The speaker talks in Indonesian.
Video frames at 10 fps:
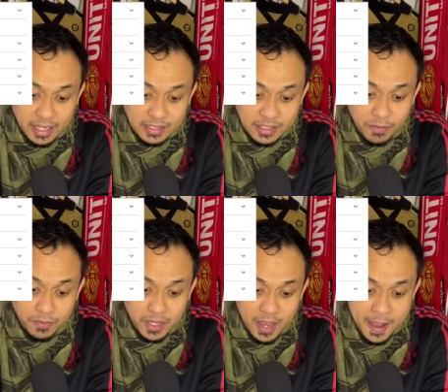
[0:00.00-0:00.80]

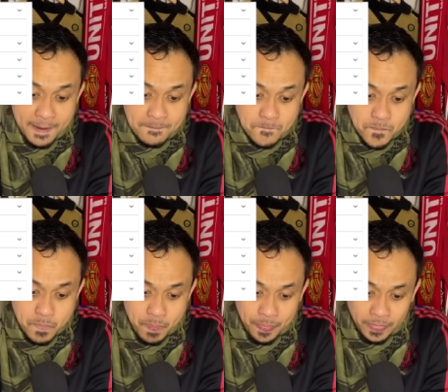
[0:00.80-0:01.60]
Sevilla.
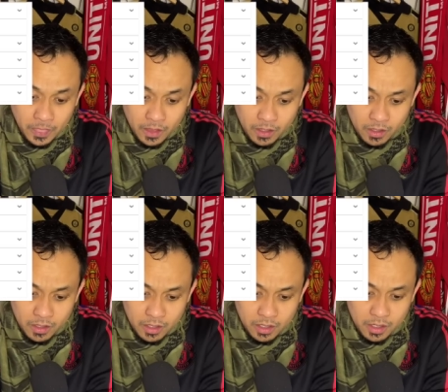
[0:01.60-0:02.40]

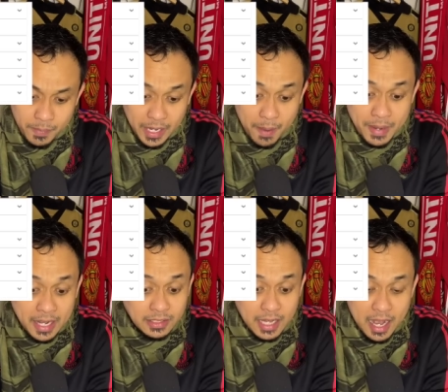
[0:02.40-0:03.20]
E, mereka
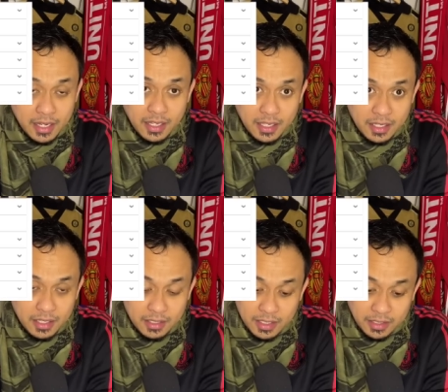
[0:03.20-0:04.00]
menang sekali
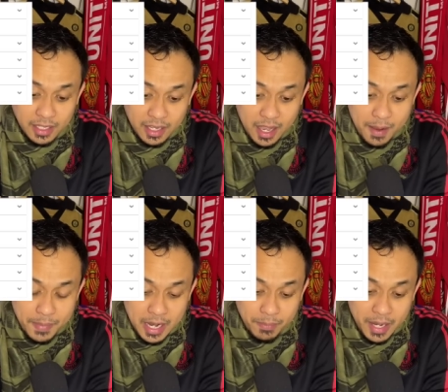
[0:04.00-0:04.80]
ketika
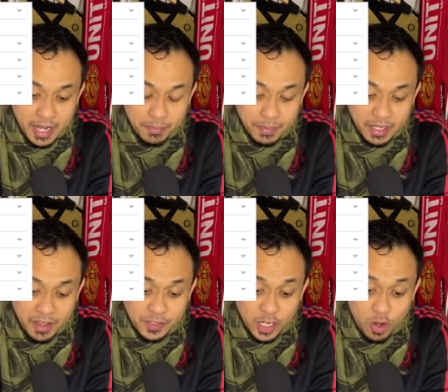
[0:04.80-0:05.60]
menang menghadapi
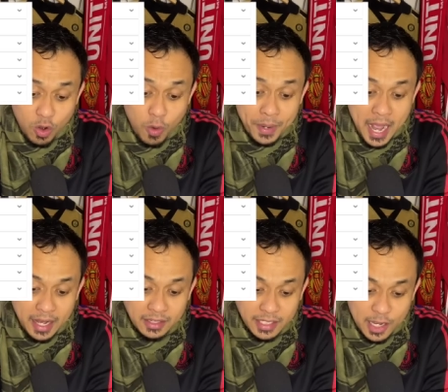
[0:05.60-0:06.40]
FC
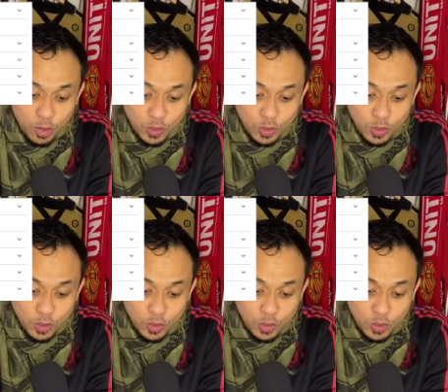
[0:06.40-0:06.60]
Copenhagen 3-0.